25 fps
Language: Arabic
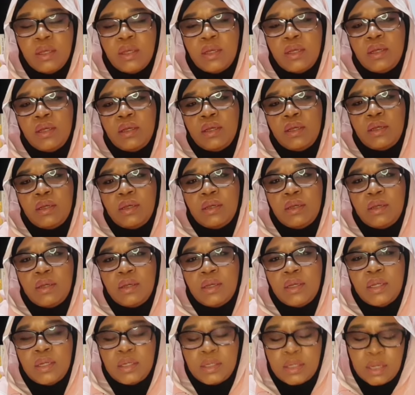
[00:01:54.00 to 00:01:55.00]

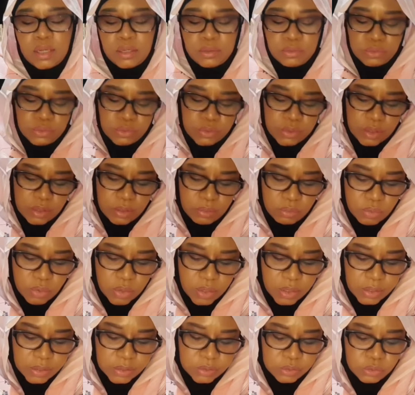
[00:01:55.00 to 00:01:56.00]
آه القانون رقم
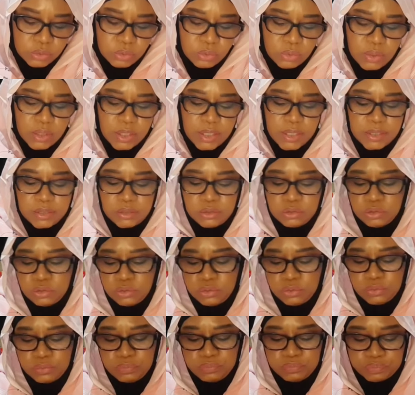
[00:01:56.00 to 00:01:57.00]
واحد يقول لنا
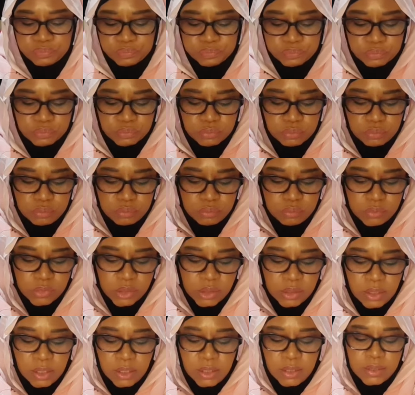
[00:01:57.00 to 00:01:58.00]
شنو
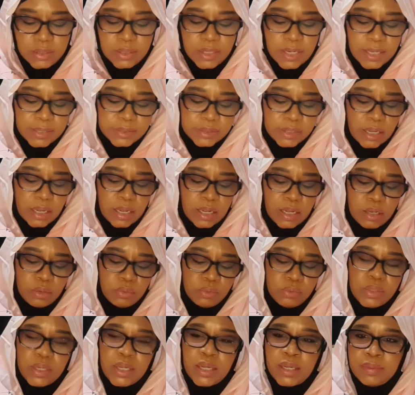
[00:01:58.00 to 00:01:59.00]
لا
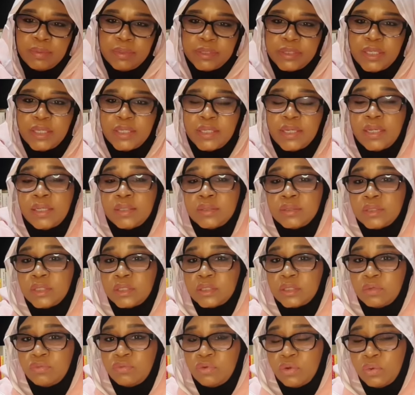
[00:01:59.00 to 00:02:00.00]
تحاول أبدا أن
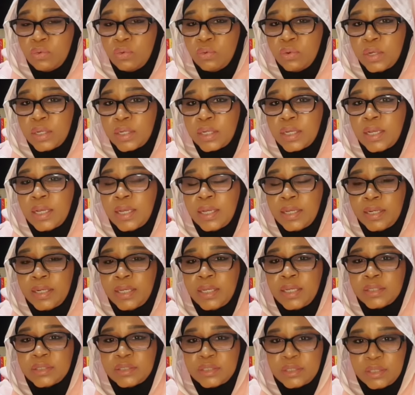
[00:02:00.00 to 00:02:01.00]
تتفوق
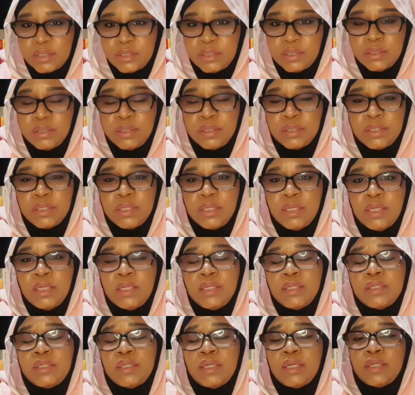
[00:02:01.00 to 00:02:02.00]
على سيدك
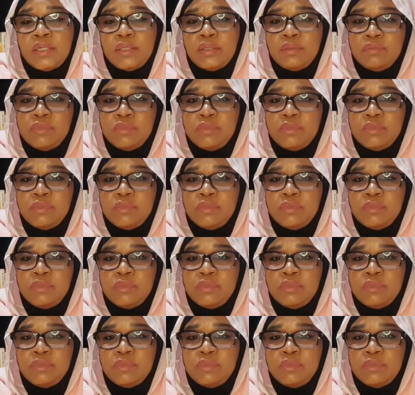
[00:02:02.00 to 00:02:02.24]
يعني